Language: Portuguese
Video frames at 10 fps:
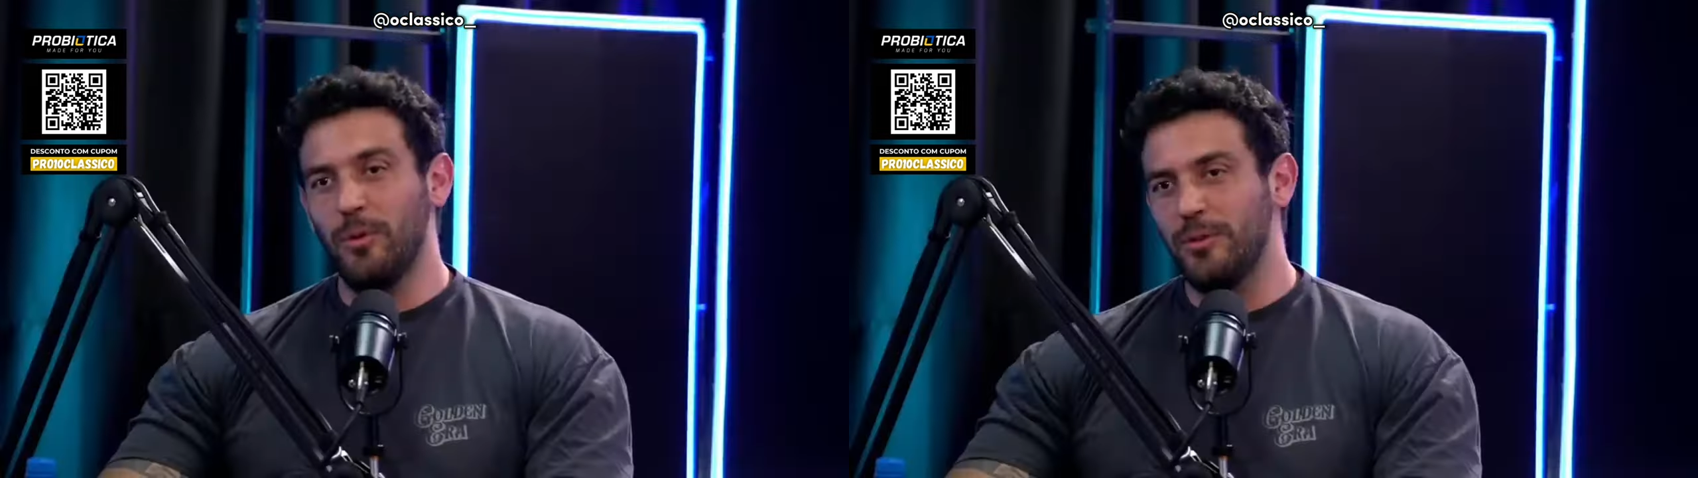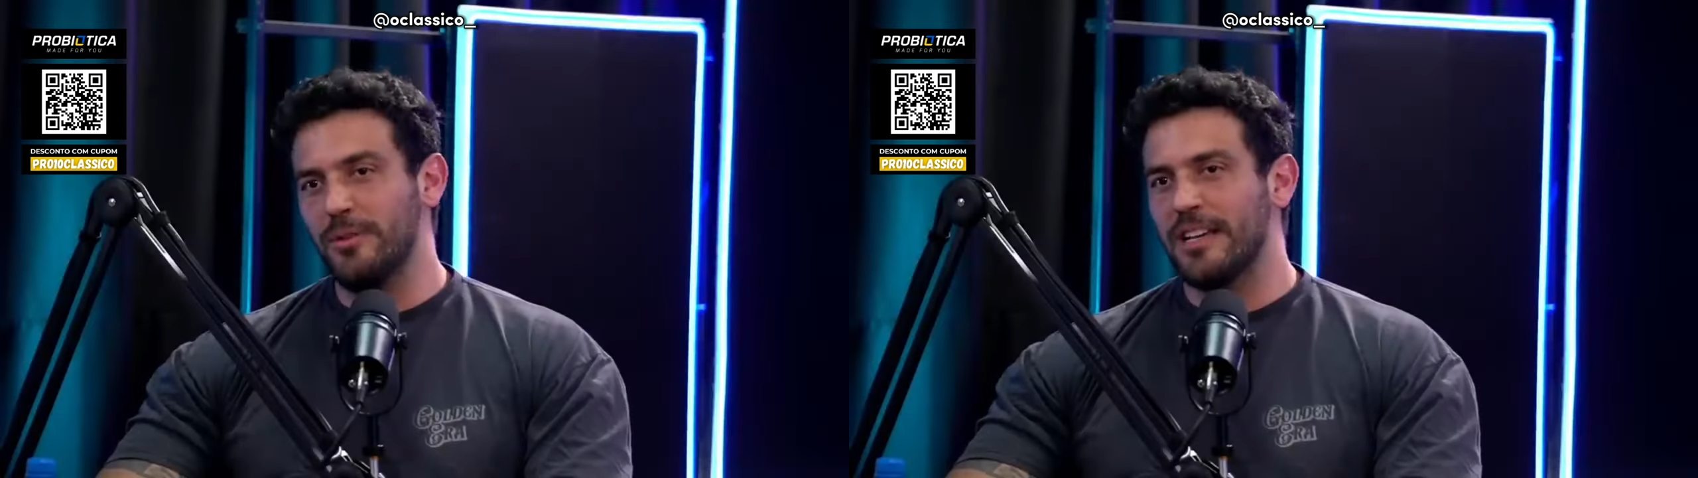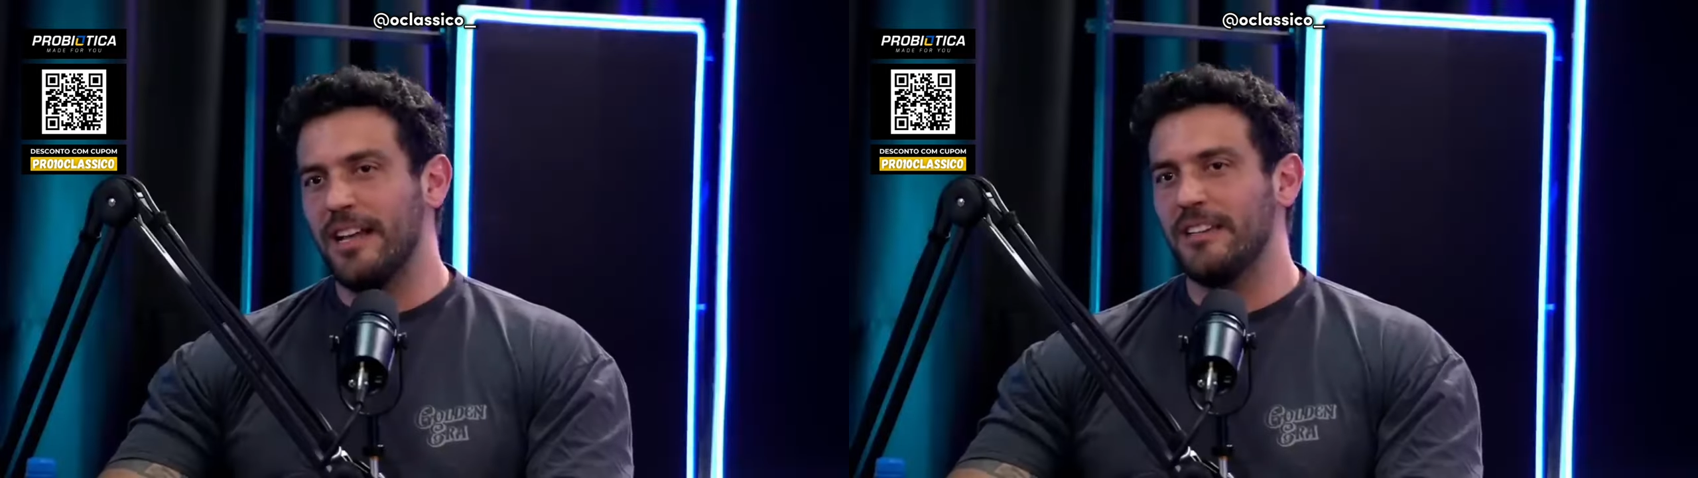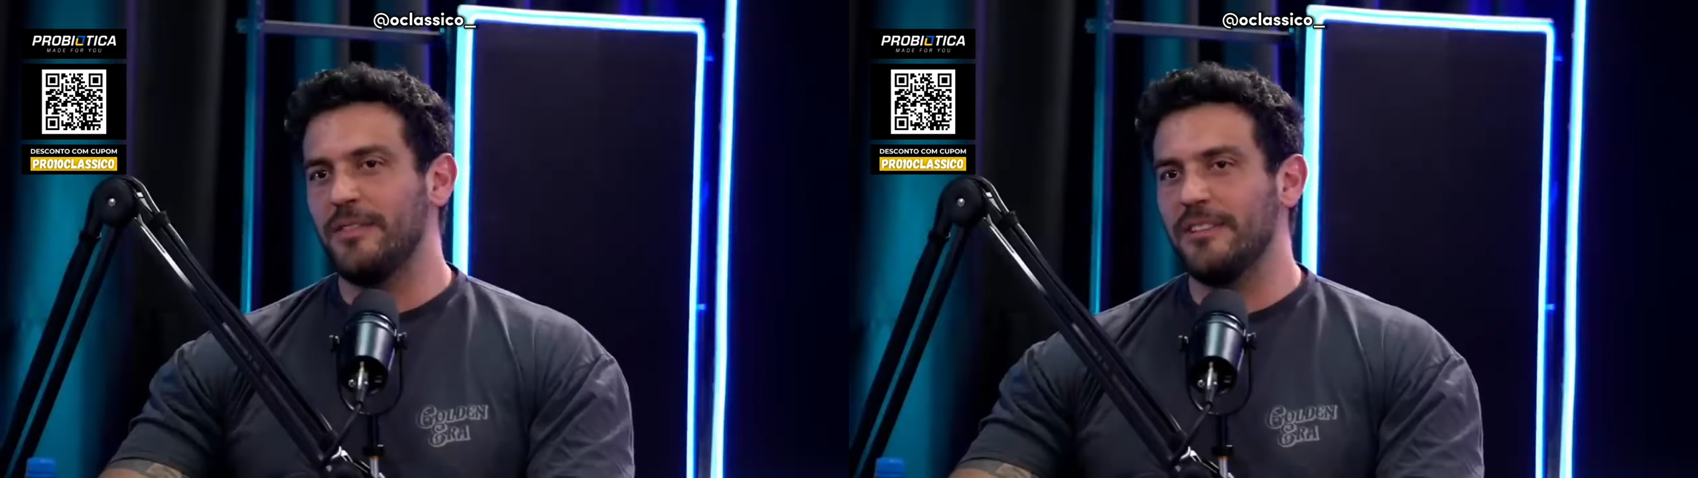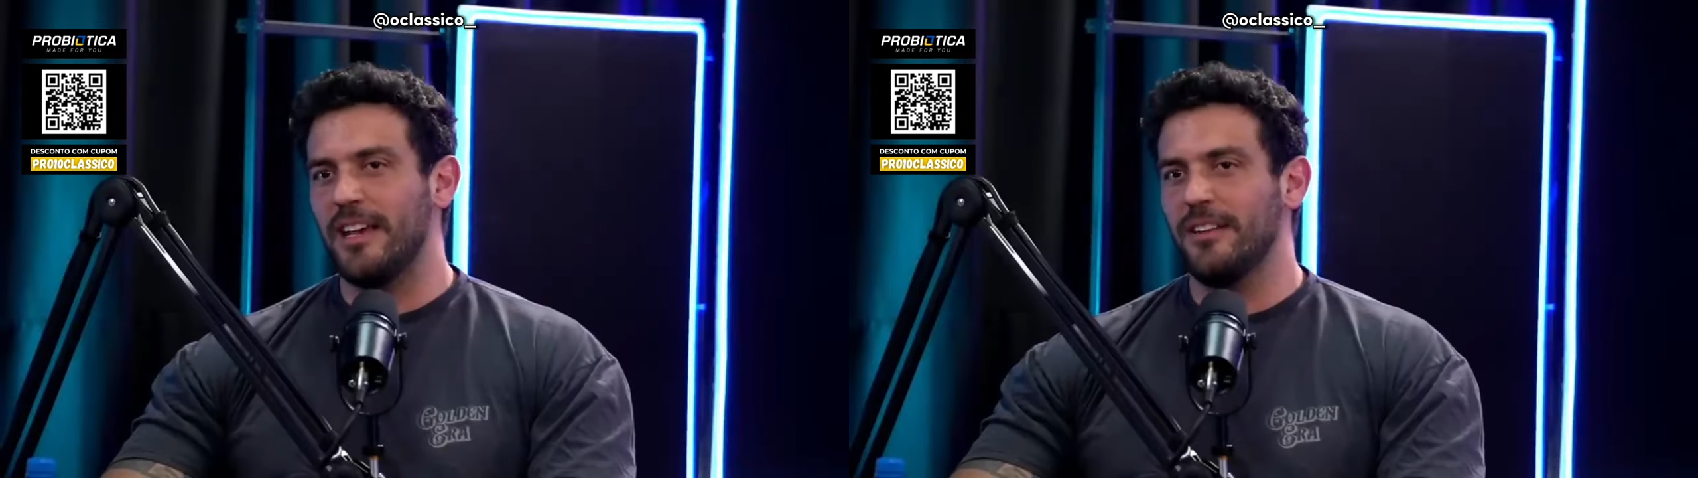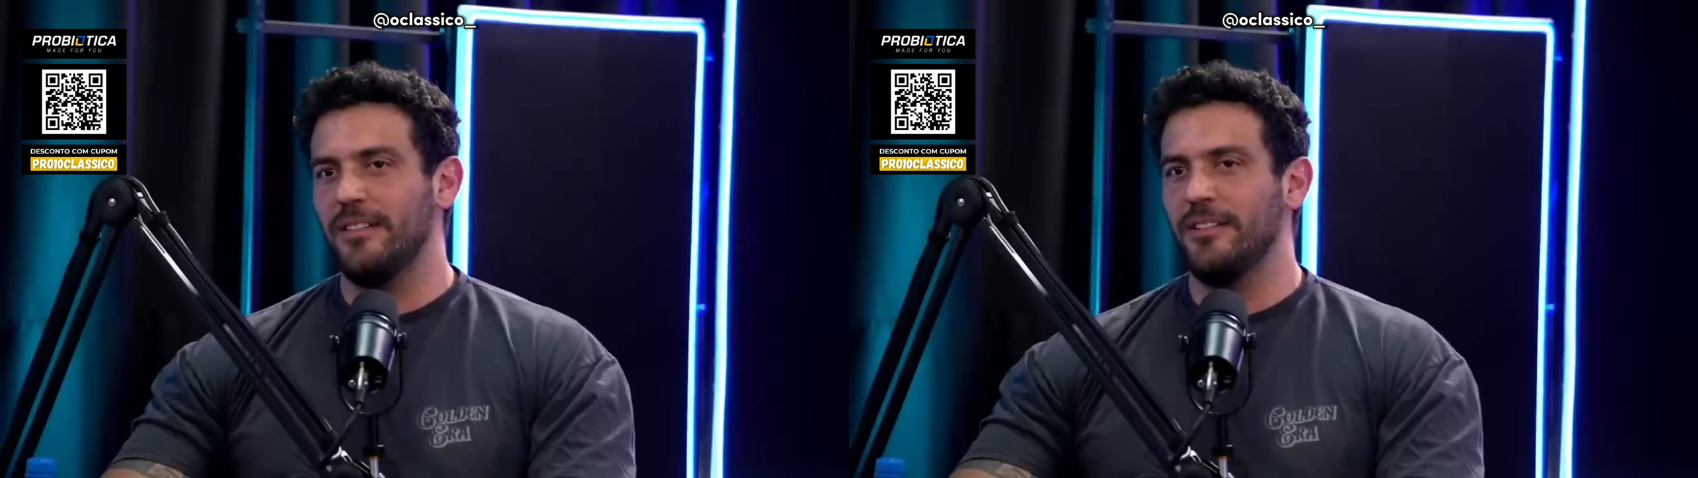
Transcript: muitos caras fizeram.